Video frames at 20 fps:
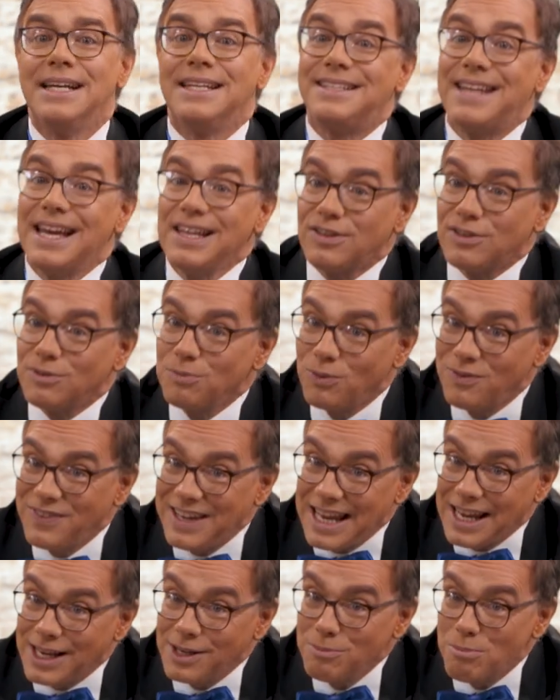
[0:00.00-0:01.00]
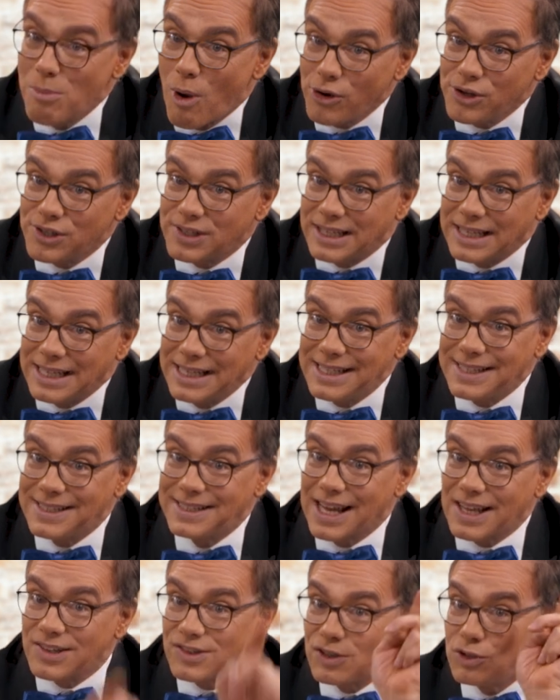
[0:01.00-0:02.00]
Deswegen möchte ich,
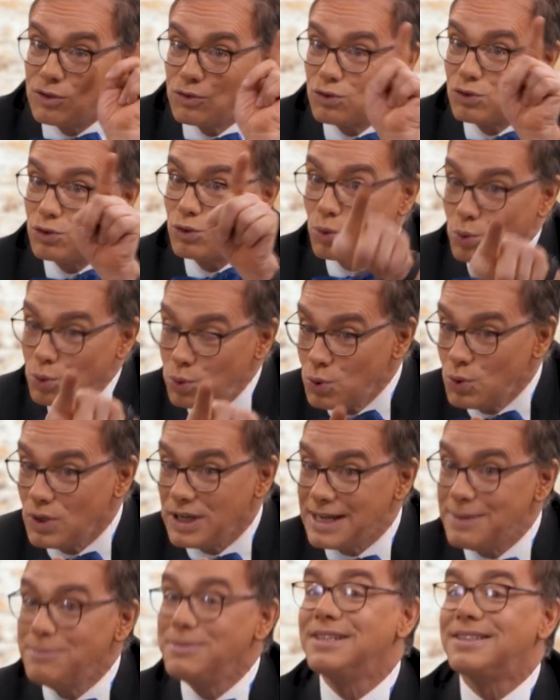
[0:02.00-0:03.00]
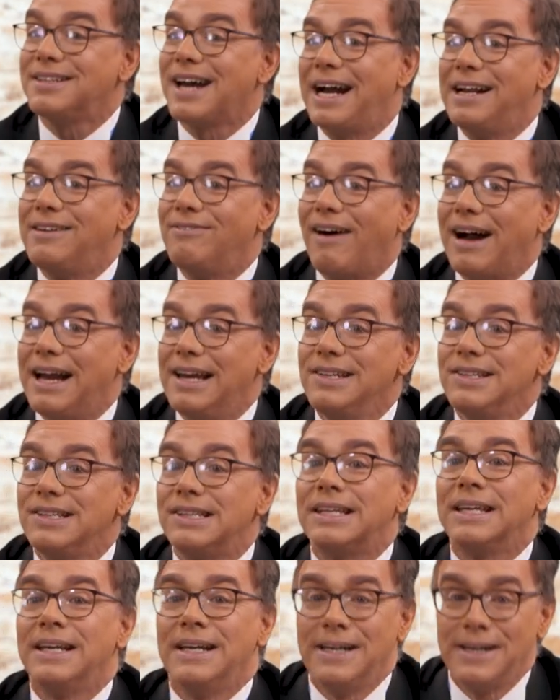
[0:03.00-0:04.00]
dass du im Detail weißt,